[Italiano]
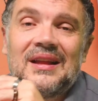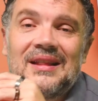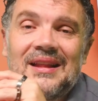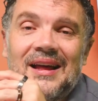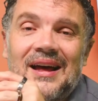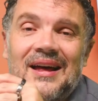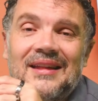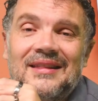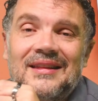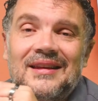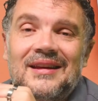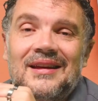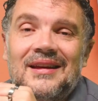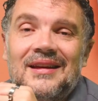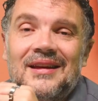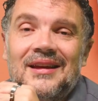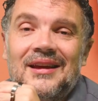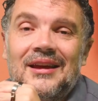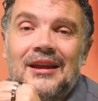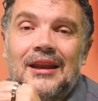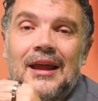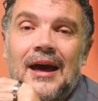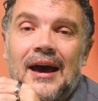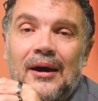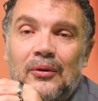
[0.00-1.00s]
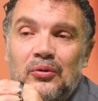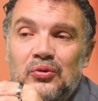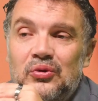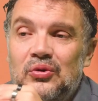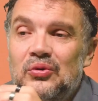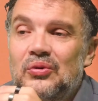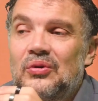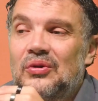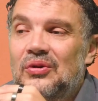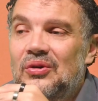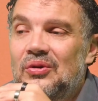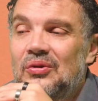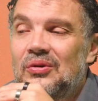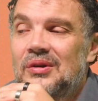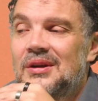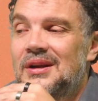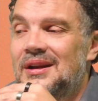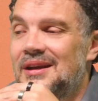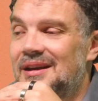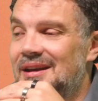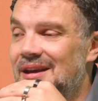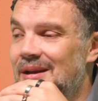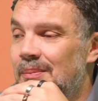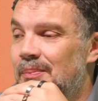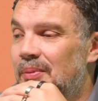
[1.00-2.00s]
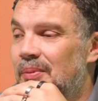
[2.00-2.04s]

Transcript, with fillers: andati in auto con il